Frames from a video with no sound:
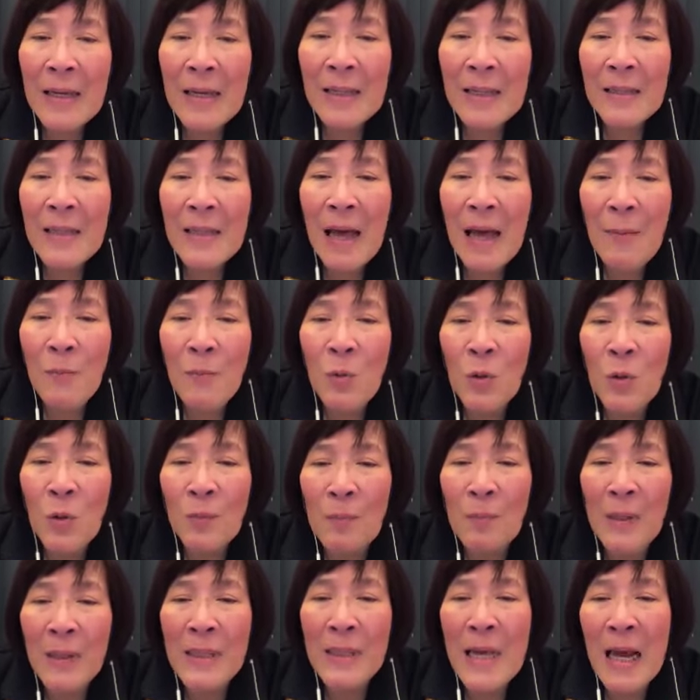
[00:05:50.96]
Namun
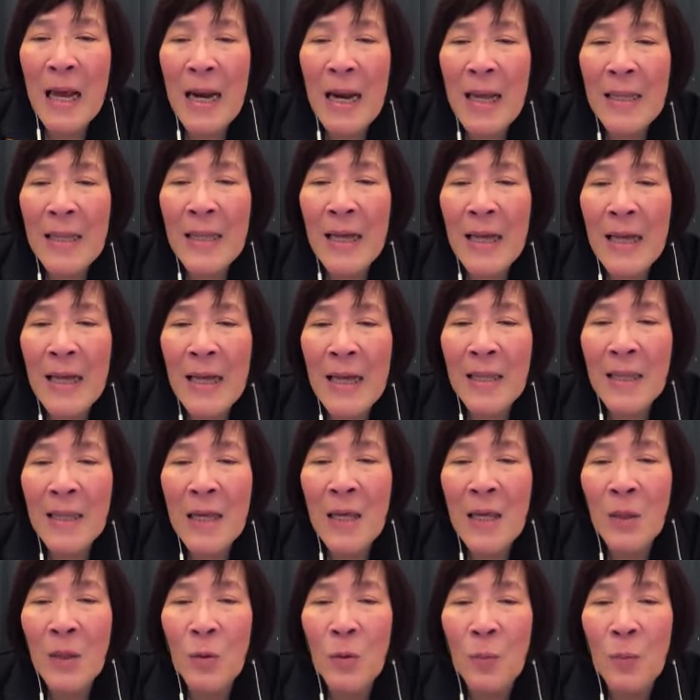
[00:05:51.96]
perjalanan
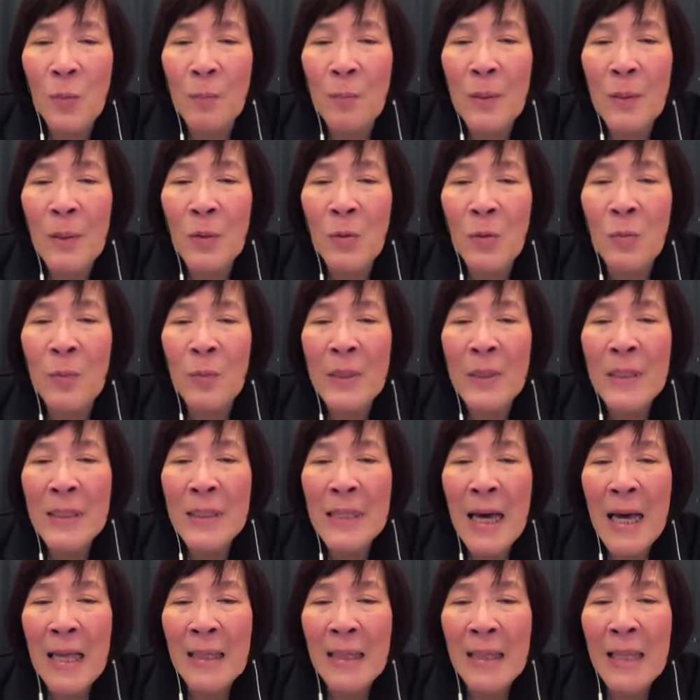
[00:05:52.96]
itu penuh
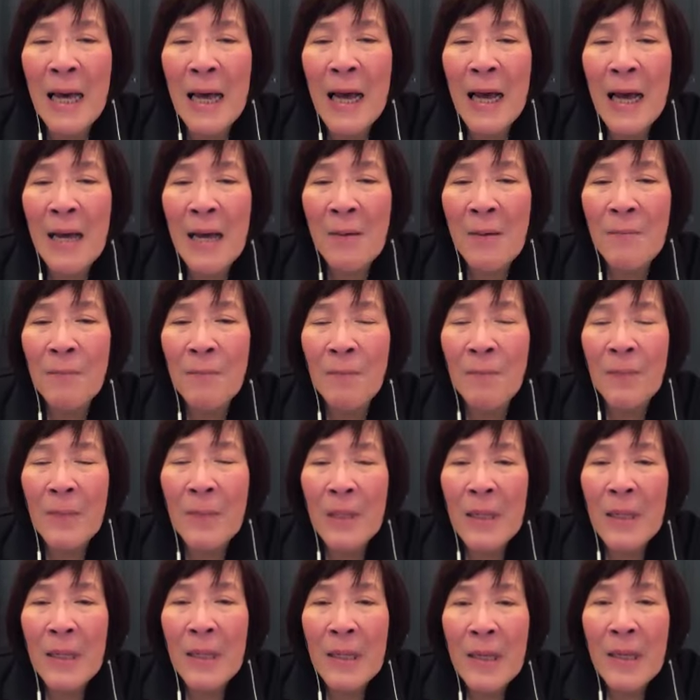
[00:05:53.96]
bencana.
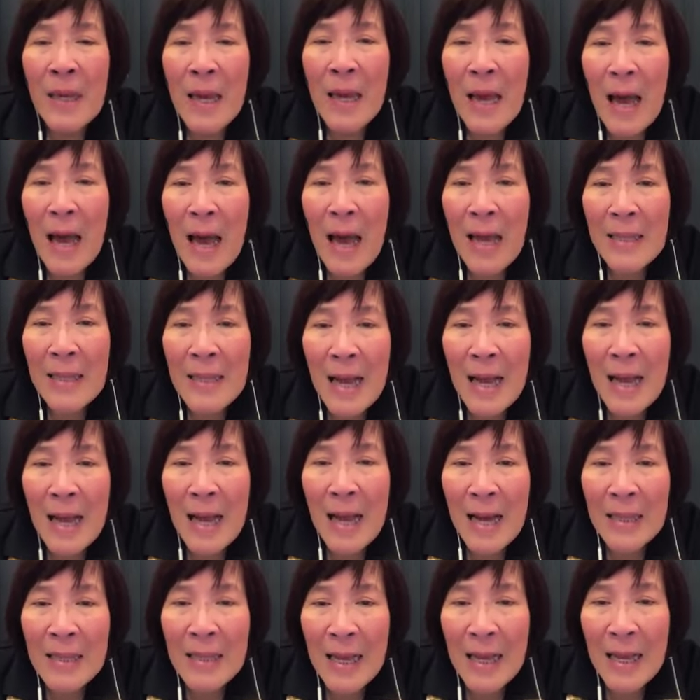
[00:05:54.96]

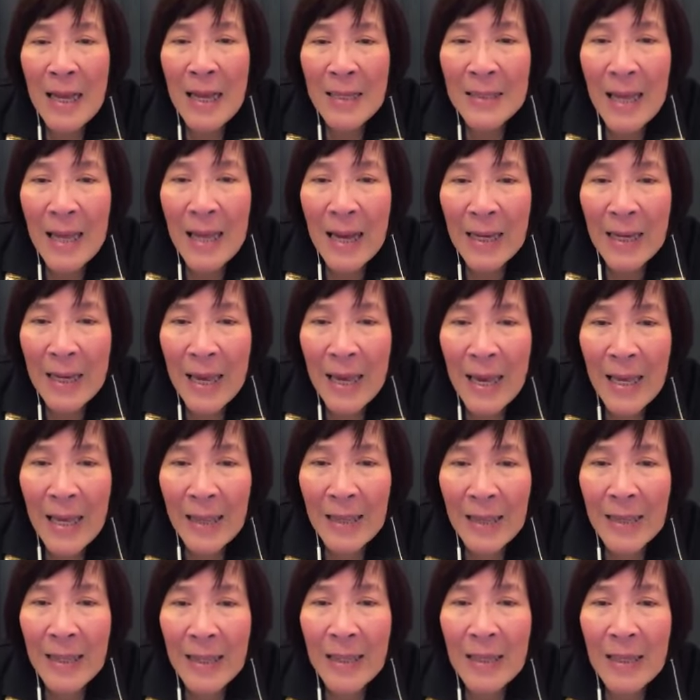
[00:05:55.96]
Anak-anak sakit,
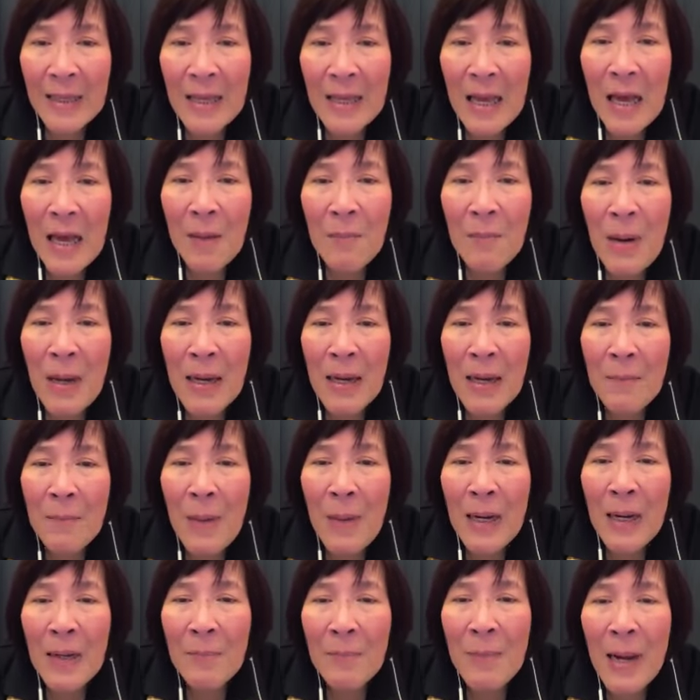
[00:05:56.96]

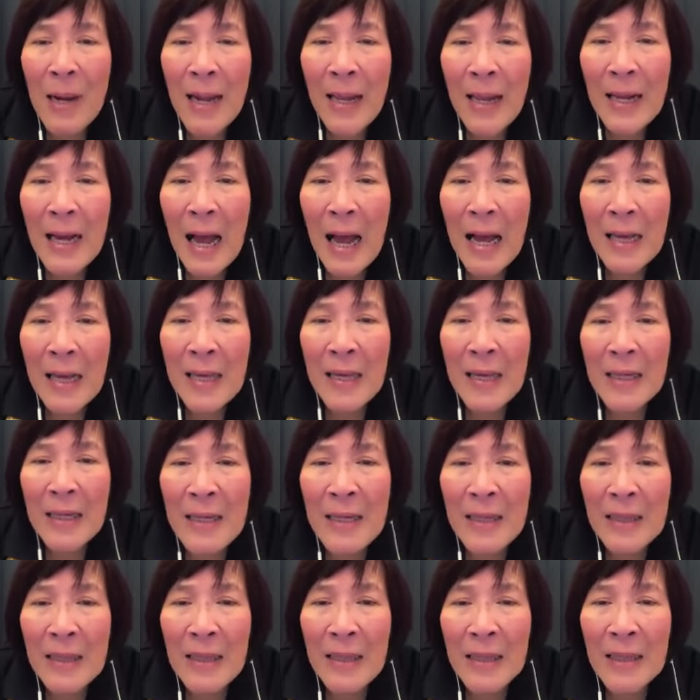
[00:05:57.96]
barang-barang mereka
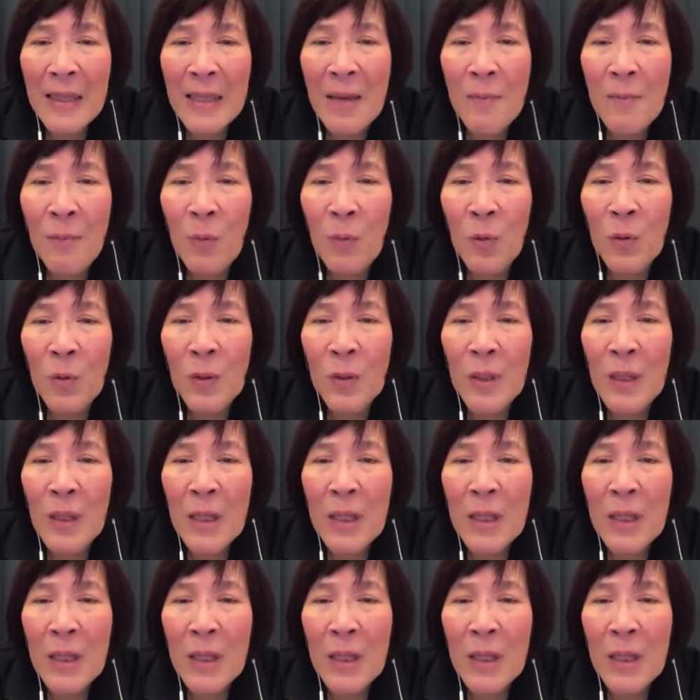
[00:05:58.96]
akhirnya tertimbun